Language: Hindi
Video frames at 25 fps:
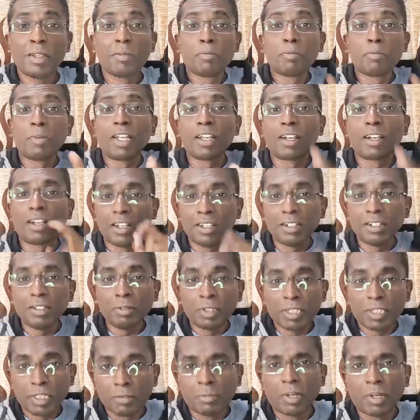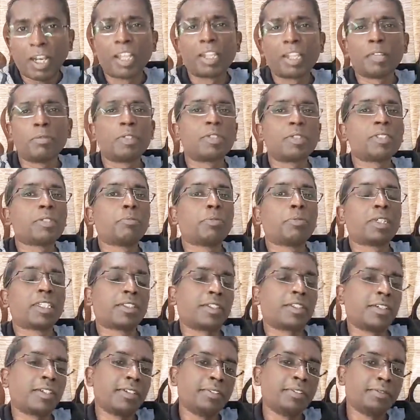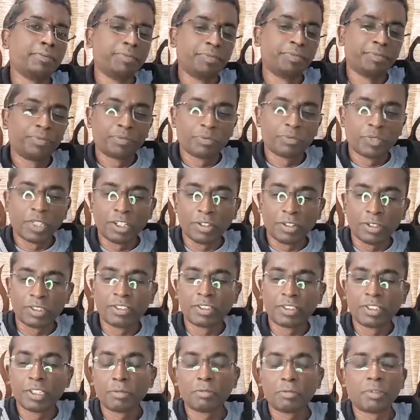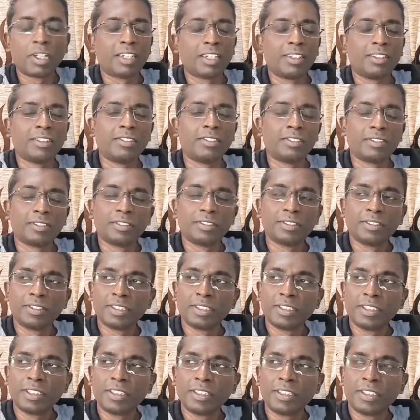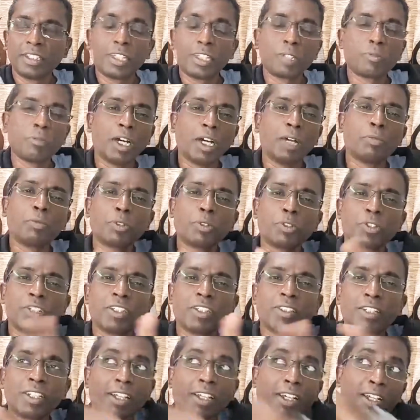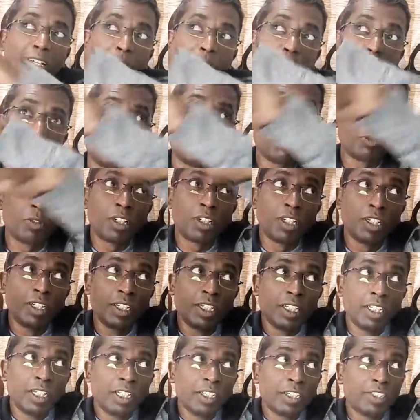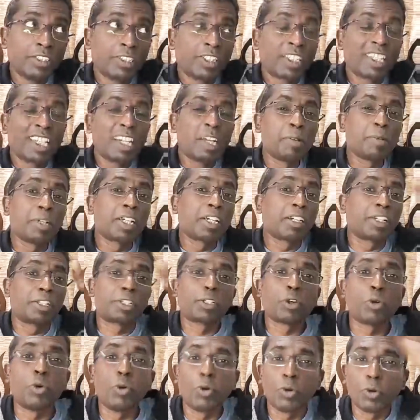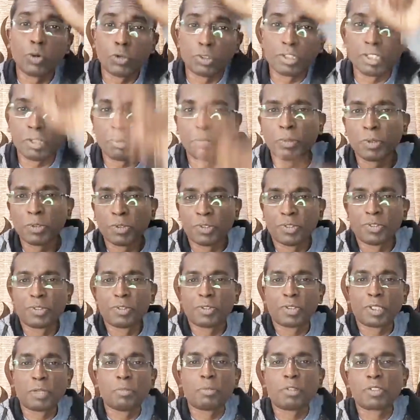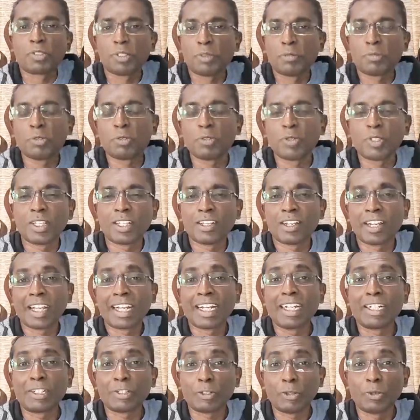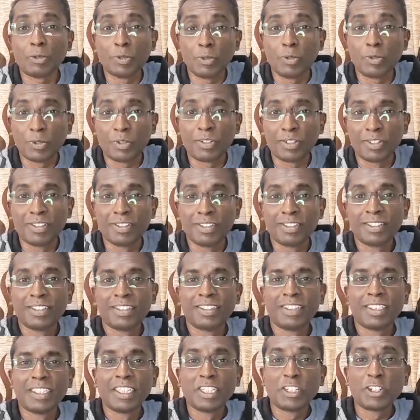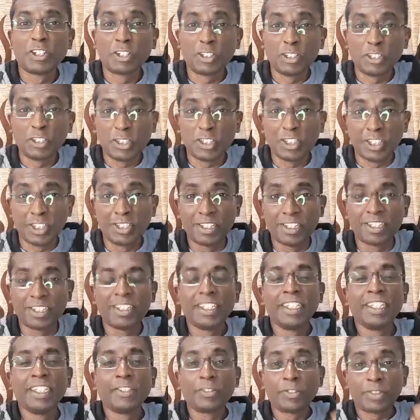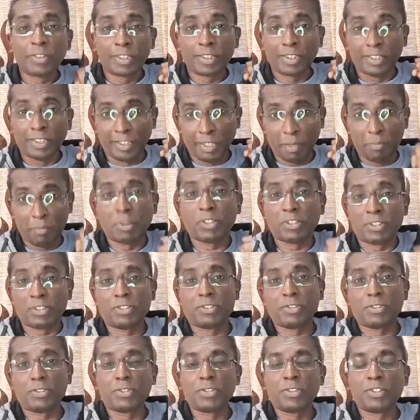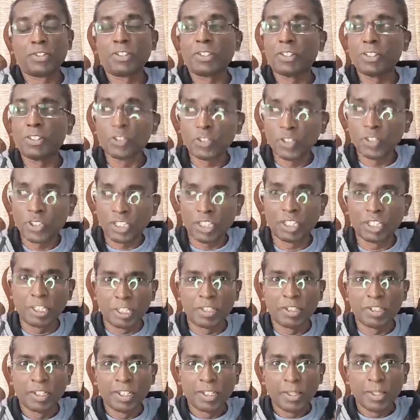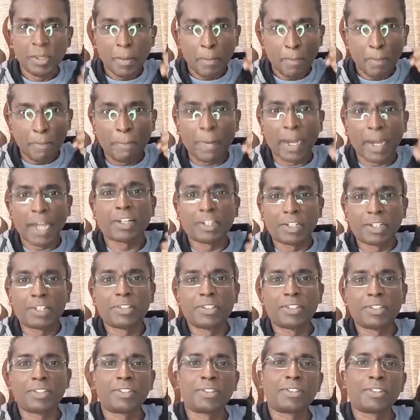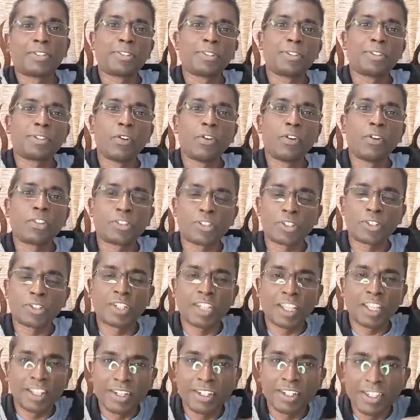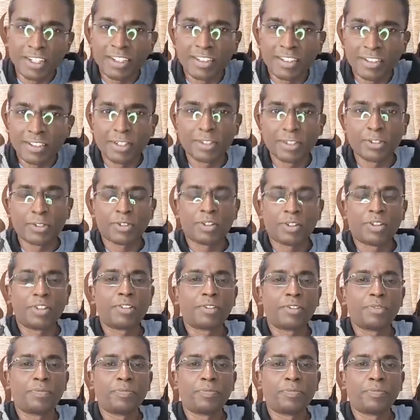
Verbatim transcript: मैंने कहा ना हिमालय में जब मैं था मैंने वॉज इन द हिमालय एक महापुरुष ने दिखाया मुझे बोला ये जितना भी कठोर तपस तपस आपको दिख रहा है कठोर रिजिड तपस रिजिड प्रैक्टिस ऑस्टेरिटीज इट इज कॉल्ड